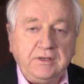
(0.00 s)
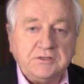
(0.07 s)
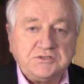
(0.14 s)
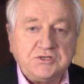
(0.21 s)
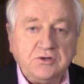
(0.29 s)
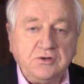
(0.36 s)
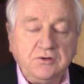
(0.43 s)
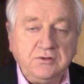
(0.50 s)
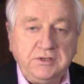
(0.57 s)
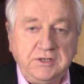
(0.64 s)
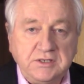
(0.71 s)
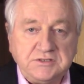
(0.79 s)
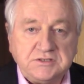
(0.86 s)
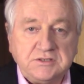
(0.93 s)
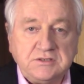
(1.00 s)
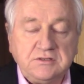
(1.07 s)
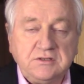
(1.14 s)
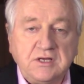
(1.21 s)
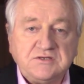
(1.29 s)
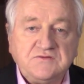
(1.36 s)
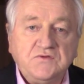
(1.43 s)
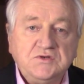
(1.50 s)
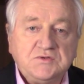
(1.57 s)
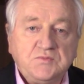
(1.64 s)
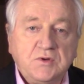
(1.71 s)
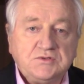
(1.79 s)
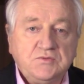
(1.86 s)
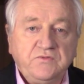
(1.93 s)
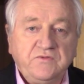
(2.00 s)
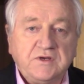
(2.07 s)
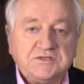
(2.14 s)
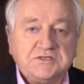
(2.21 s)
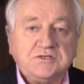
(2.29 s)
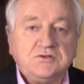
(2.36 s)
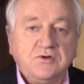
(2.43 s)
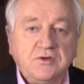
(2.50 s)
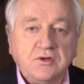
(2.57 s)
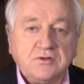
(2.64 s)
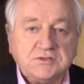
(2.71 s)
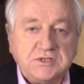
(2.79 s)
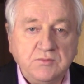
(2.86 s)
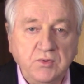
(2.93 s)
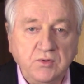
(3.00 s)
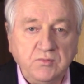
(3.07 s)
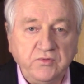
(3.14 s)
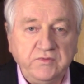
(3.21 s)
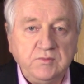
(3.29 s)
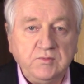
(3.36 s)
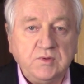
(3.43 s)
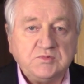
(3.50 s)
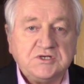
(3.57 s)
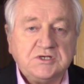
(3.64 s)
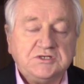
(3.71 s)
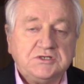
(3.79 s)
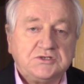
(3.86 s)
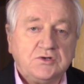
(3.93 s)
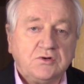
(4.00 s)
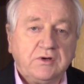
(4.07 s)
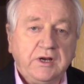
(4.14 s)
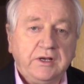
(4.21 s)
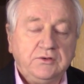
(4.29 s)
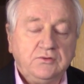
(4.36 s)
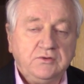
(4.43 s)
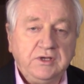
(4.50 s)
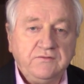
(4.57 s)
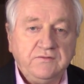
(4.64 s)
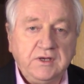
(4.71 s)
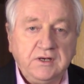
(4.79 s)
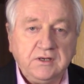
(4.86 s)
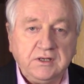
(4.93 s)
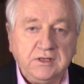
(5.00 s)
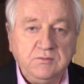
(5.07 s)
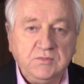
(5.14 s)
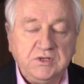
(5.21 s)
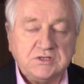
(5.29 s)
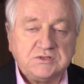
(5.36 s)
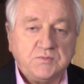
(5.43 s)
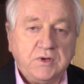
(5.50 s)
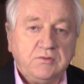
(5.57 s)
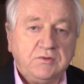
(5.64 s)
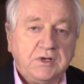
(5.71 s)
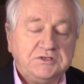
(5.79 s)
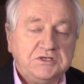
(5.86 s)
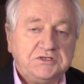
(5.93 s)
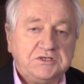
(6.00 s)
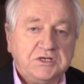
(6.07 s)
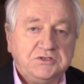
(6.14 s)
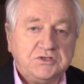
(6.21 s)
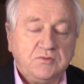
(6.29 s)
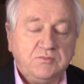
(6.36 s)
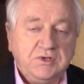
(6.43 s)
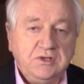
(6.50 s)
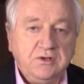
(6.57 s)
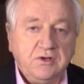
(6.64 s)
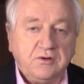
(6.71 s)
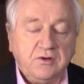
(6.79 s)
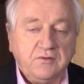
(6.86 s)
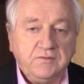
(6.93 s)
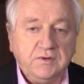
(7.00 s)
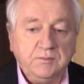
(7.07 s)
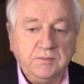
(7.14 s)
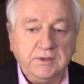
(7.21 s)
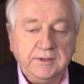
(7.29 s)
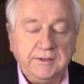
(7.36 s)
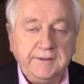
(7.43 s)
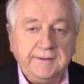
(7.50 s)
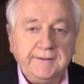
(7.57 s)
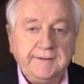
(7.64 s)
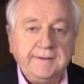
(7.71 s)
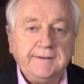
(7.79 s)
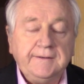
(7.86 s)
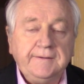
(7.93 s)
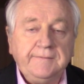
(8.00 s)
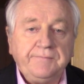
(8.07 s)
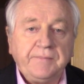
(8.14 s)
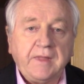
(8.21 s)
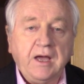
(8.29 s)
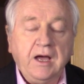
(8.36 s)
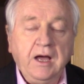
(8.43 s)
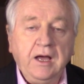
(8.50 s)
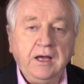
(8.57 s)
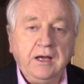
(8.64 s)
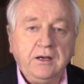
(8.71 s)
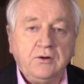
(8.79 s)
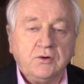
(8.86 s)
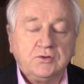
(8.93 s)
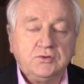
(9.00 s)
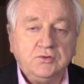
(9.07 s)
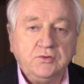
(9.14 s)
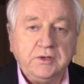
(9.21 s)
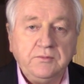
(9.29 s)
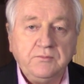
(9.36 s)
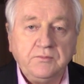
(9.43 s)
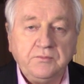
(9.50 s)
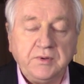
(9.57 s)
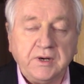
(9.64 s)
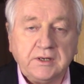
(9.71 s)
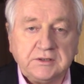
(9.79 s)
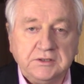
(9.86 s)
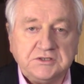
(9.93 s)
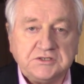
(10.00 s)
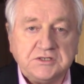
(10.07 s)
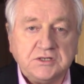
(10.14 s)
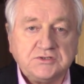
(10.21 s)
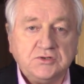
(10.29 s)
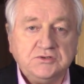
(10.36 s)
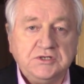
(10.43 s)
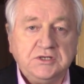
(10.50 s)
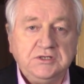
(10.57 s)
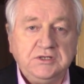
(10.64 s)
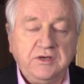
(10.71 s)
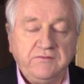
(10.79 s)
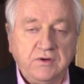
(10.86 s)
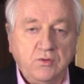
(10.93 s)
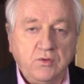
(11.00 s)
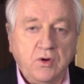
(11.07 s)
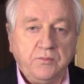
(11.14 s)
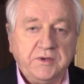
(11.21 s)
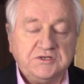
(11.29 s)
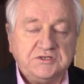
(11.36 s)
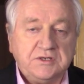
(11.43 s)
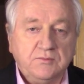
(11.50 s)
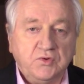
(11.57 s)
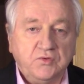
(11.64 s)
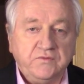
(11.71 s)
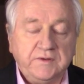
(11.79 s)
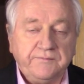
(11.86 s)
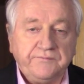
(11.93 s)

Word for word: co jest na swój sposób fascynujące, bo mówimy przecież o kraju niewielkim, niespełna 10-milionowym, a o którym praktycznie codziennie w Europie się mówi.